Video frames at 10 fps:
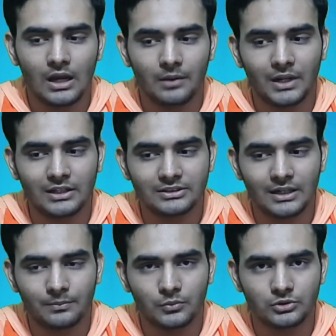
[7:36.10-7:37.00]
अगर मान
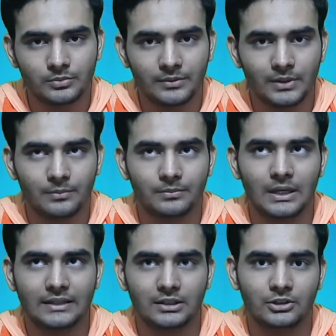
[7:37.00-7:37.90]
लीजिए आप कुछ भी मतलब
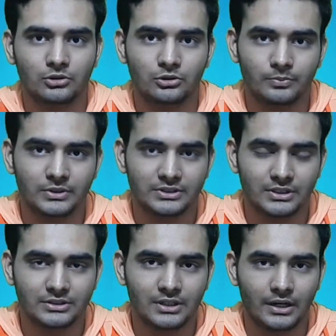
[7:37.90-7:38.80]
ऐसा यूट्यूब पर
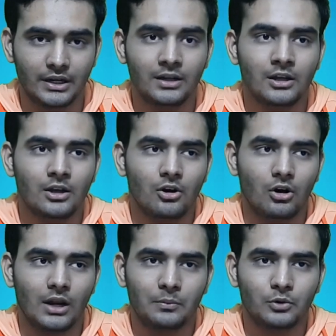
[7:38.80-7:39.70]
सर्च कर रहे हैं
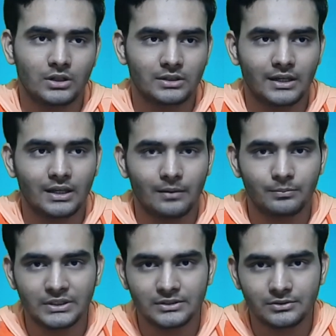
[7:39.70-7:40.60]
और आपको लगता है कि आप
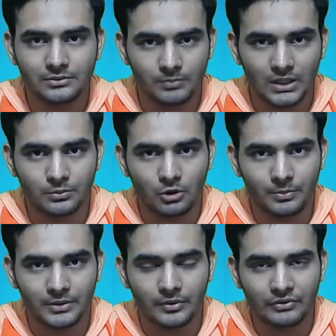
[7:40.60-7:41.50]
भी इस मतलब
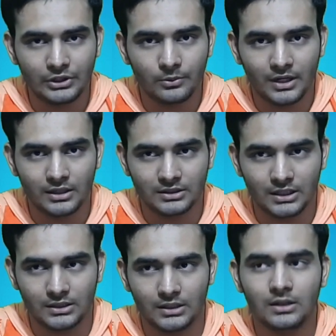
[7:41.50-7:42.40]
टॉपिक पर वीडियो बनाना
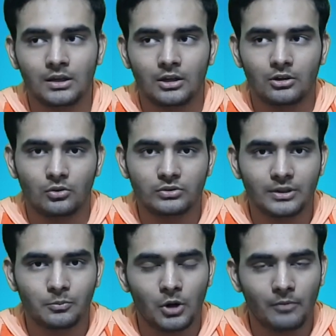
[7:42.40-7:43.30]
चाहते हैं तो उन
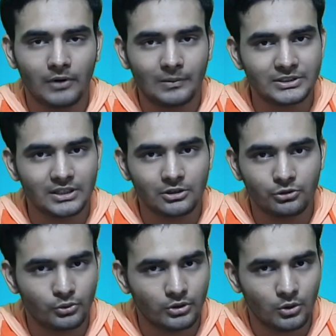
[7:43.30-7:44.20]
सबको आप वहाँ पर जाकर
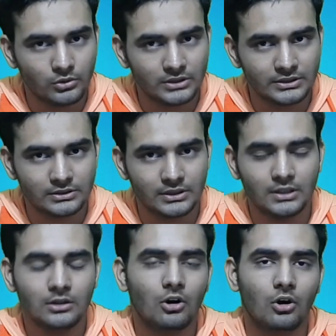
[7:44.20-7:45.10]
नोट डाउन कर सकते
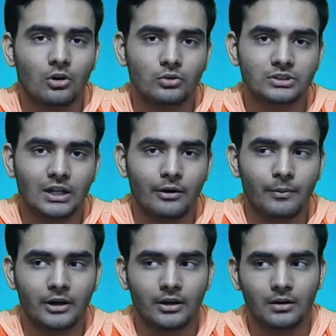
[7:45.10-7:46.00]
हैं और उसके
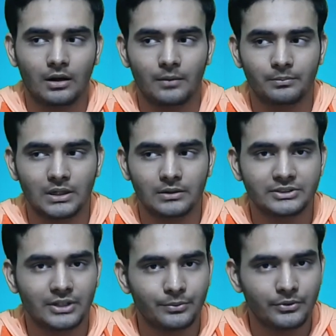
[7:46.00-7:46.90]
अलावा अगर आप मतलब
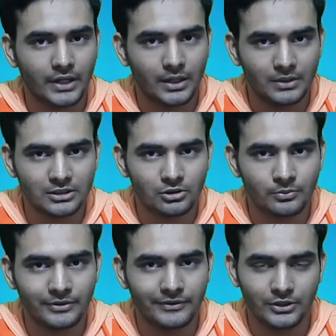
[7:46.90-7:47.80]
स्क्रिप्ट वगैरह भी लिखते
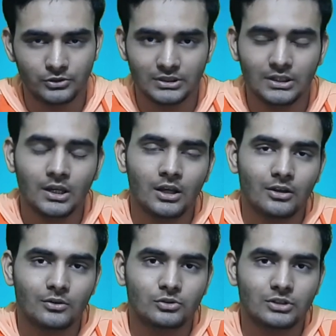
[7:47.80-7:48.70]
हो अपनी वीडियोज़ की
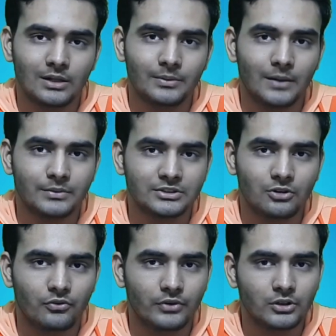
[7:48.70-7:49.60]
तो उसके लिए भी आप इस
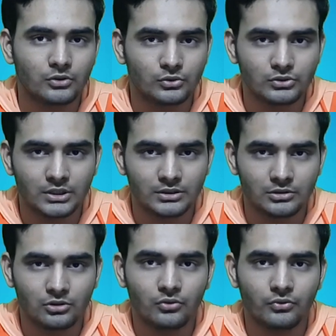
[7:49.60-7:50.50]
सॉफ्टवेयर को यूज़ कर
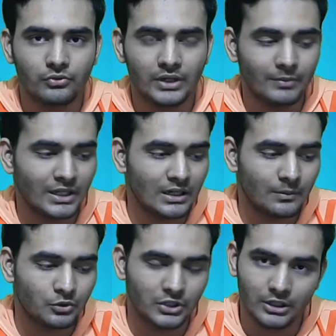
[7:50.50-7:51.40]
सकते हो फ्री में
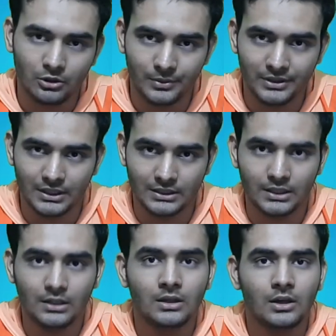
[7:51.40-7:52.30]
आपको देखने को मिल
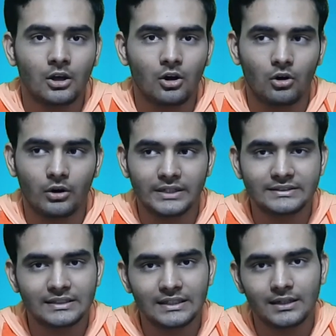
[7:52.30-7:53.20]
जाता है और
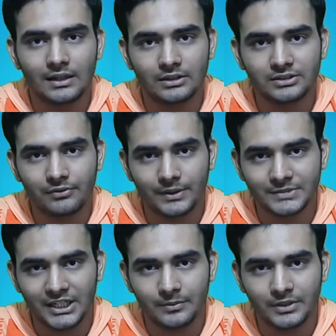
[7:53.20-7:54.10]
इसकी एक अलग से
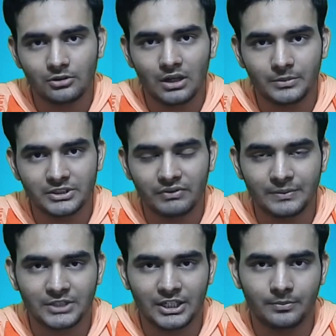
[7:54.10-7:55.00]
वेबसाइट भी है तो आप इसे
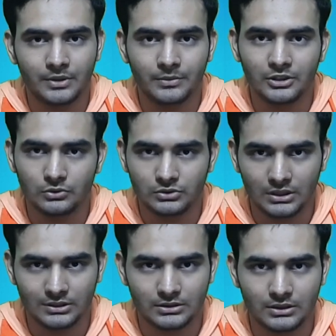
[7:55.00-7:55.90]
वेबसाइट पर भी यूज़
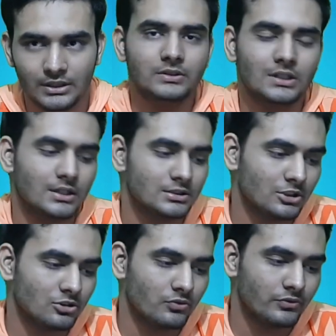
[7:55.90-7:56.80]
कर सकते हैं काफ़ी ज़्यादा
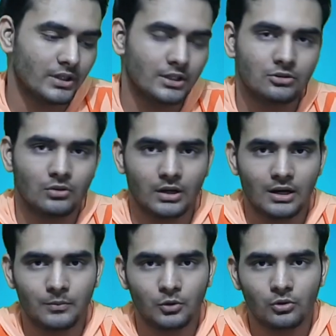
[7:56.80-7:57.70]
अच्छा सॉफ्टवेयर है तो
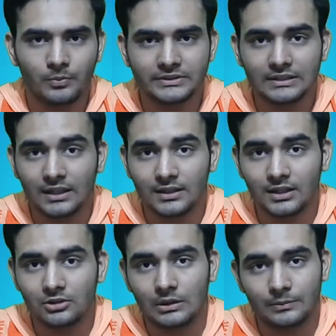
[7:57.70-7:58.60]
अगर आप लोगों को पसंद
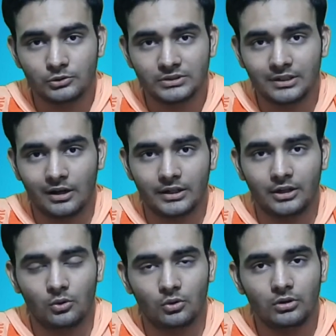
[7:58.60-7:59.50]
आता है तो आप लोग इसे जाके
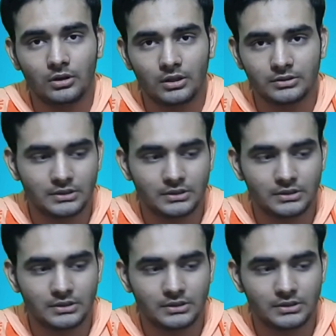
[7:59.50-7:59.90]
डाउनलोड कर